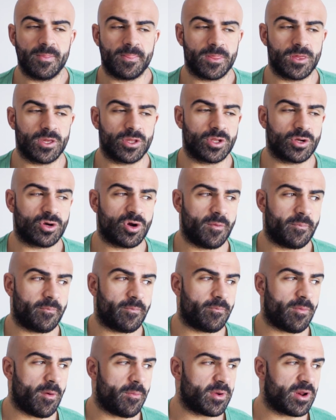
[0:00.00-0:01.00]
nie tylko
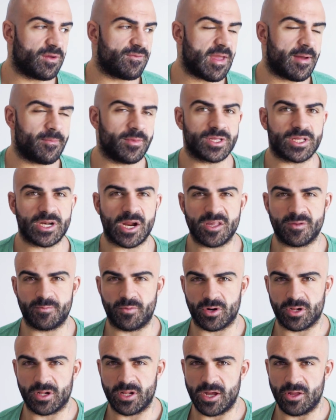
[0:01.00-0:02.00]
poprawiamy
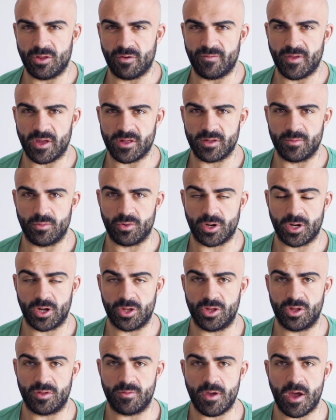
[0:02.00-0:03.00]
transport tlenu w naszym
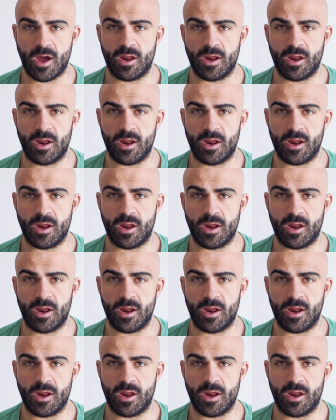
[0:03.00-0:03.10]
organizmie,